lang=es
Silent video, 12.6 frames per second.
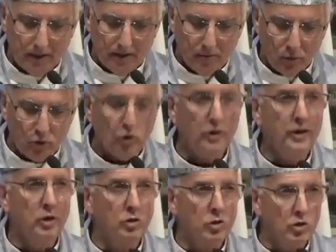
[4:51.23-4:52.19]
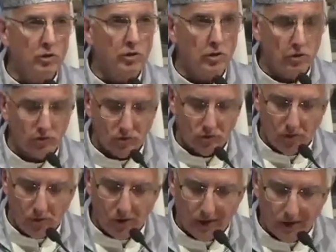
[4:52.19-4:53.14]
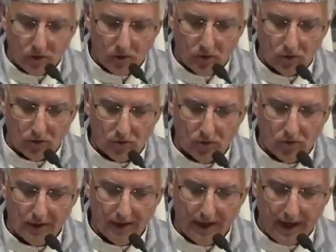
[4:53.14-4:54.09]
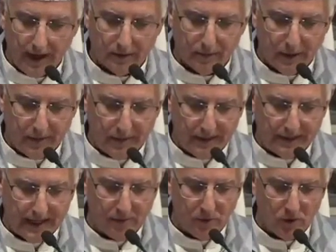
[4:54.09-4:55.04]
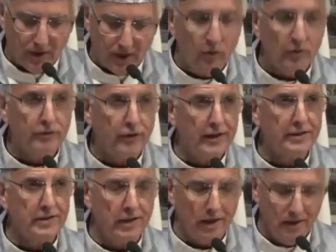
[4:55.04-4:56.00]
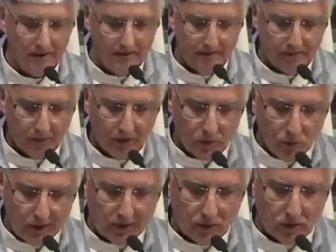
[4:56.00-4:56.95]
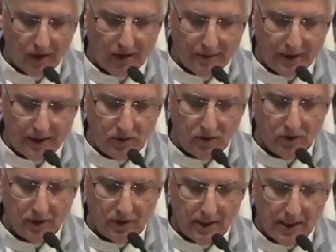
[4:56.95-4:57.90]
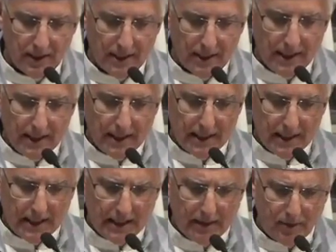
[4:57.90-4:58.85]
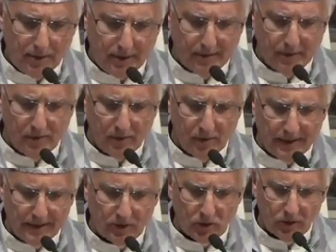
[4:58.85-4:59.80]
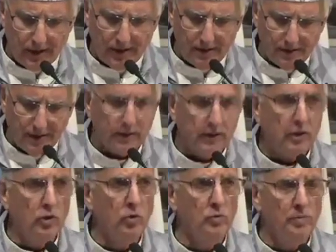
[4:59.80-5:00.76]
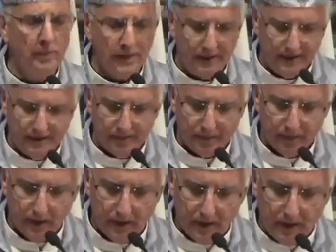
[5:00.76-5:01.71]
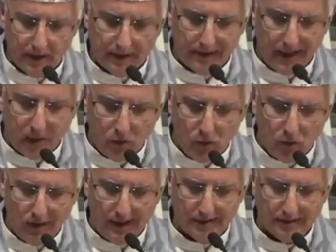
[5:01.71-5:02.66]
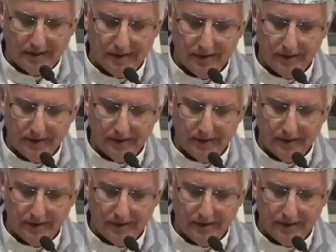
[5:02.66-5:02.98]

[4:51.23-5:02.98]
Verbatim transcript: Muchos de nosotros, como Jesús, experimentamos que no es fácil nuestro camino y vivimos momentos de incertidumbre, de dudas,